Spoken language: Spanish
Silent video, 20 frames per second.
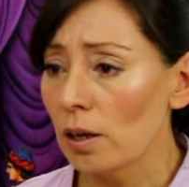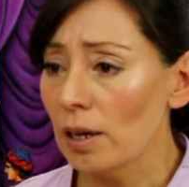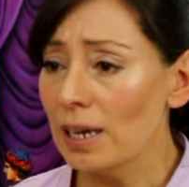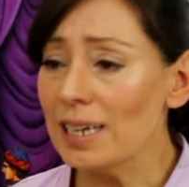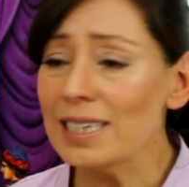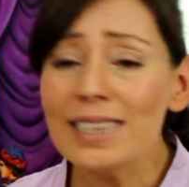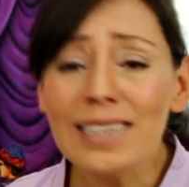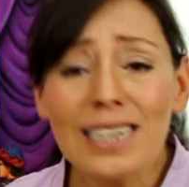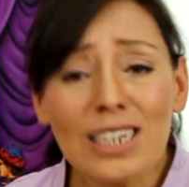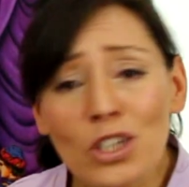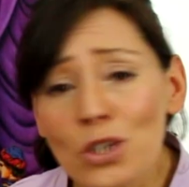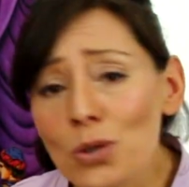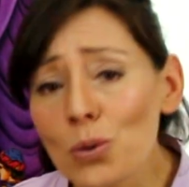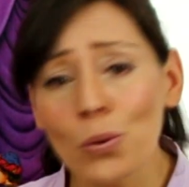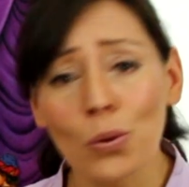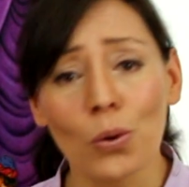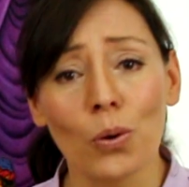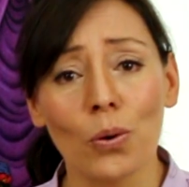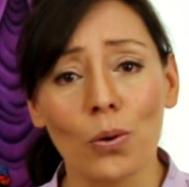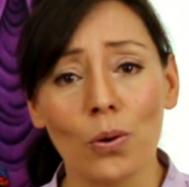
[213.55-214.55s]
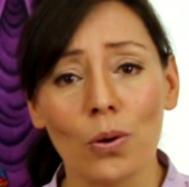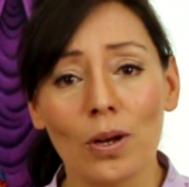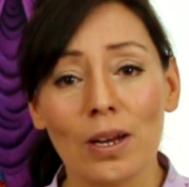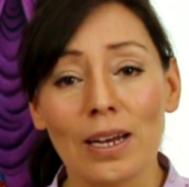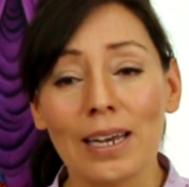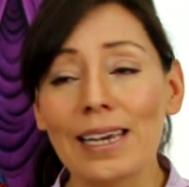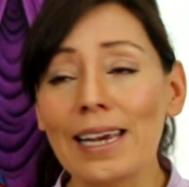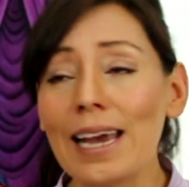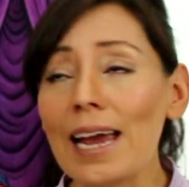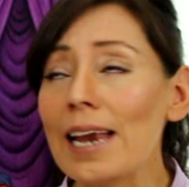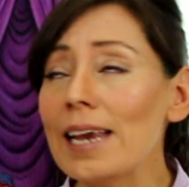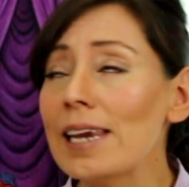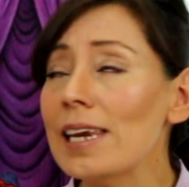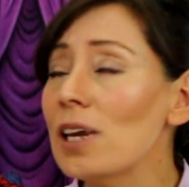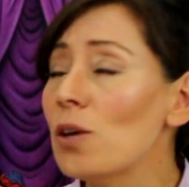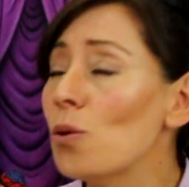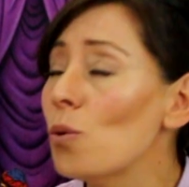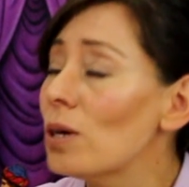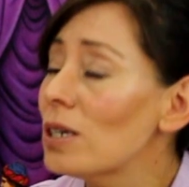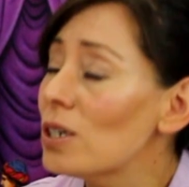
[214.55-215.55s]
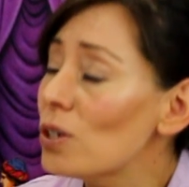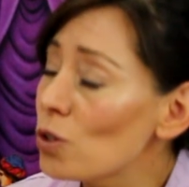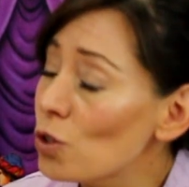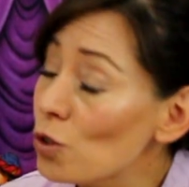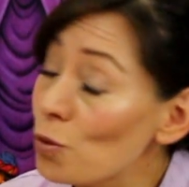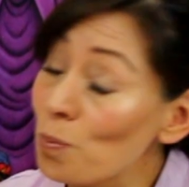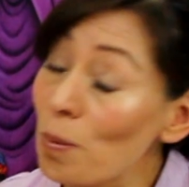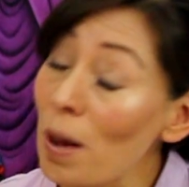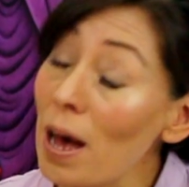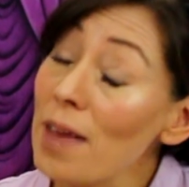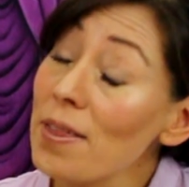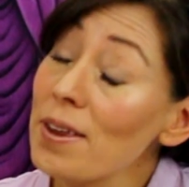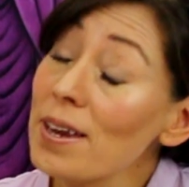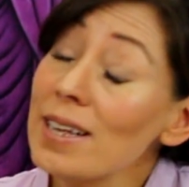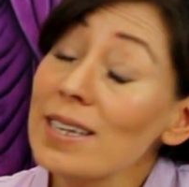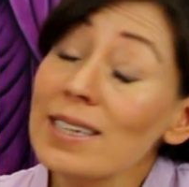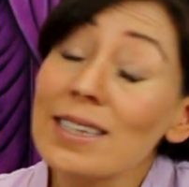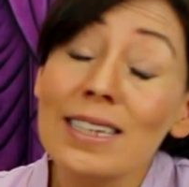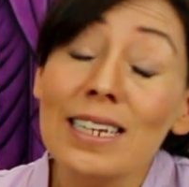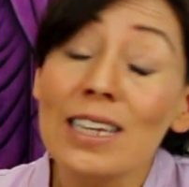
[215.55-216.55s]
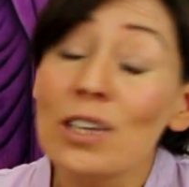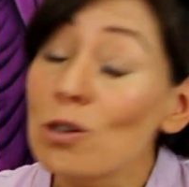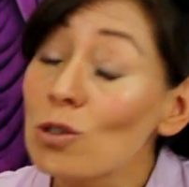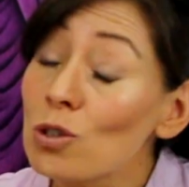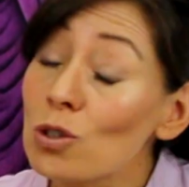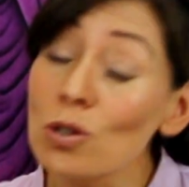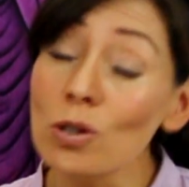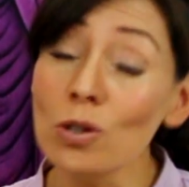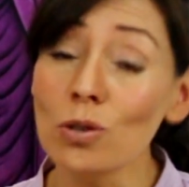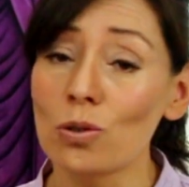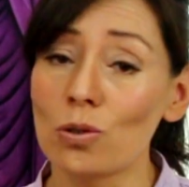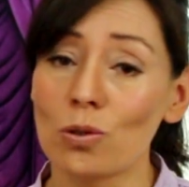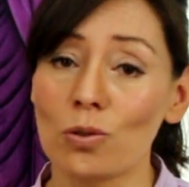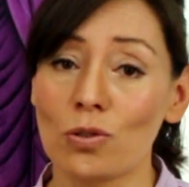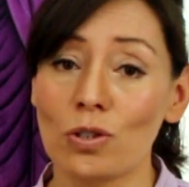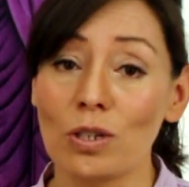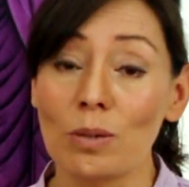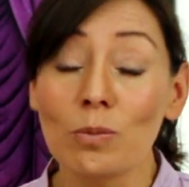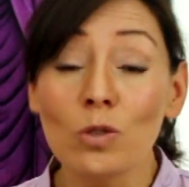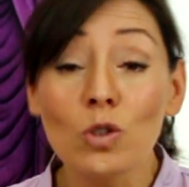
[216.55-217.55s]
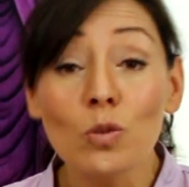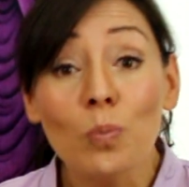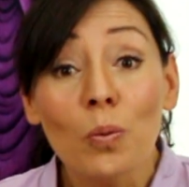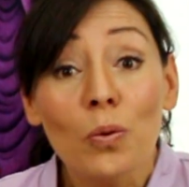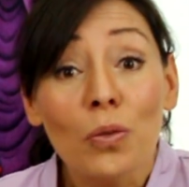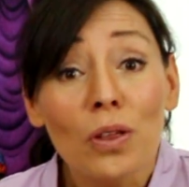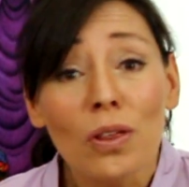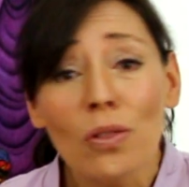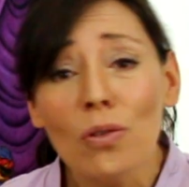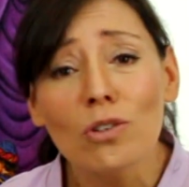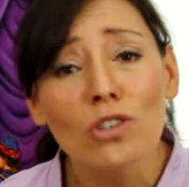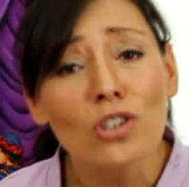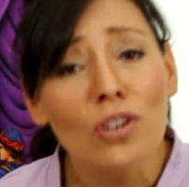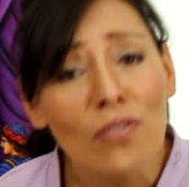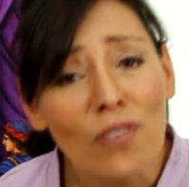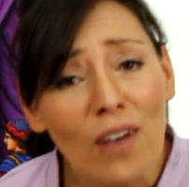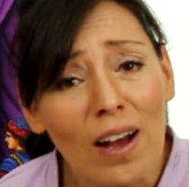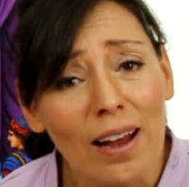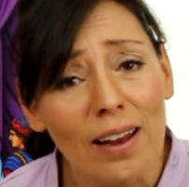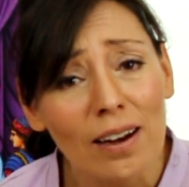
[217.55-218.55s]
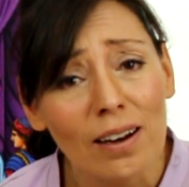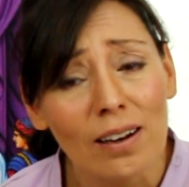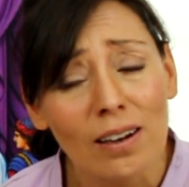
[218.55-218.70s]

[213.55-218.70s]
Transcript: este yugo que ni nuestros padres ni nosotros hemos podido llevar.